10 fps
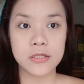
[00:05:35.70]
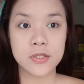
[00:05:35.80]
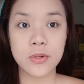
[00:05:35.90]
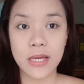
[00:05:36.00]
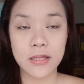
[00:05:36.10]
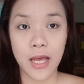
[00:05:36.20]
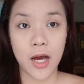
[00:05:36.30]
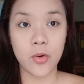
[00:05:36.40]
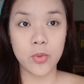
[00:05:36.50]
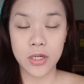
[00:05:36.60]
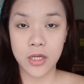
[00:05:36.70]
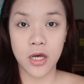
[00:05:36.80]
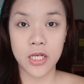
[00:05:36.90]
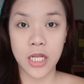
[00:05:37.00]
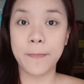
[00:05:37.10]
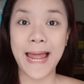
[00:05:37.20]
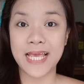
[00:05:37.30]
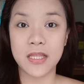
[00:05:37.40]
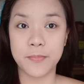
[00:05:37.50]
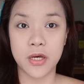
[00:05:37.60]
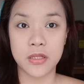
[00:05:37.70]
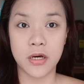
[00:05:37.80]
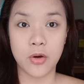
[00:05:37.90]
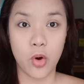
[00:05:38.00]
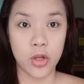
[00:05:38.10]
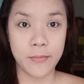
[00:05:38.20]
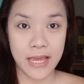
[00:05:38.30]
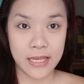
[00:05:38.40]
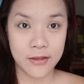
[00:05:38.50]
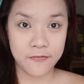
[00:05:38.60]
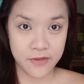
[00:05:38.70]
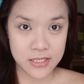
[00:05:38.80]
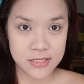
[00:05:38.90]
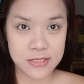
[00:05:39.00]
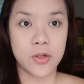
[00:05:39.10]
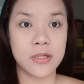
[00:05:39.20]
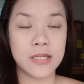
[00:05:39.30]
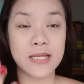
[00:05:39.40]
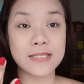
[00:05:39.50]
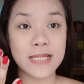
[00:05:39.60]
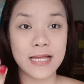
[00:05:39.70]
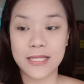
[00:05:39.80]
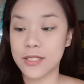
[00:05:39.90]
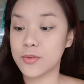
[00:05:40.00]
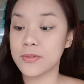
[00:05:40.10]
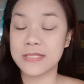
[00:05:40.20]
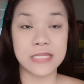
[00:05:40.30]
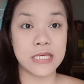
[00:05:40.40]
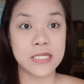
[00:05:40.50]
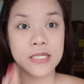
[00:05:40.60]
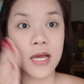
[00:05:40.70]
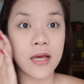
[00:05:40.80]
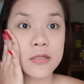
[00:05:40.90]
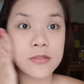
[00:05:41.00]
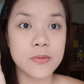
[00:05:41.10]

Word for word: So, right now, we're done applying the product on my face. So, test natin kung sticky siya.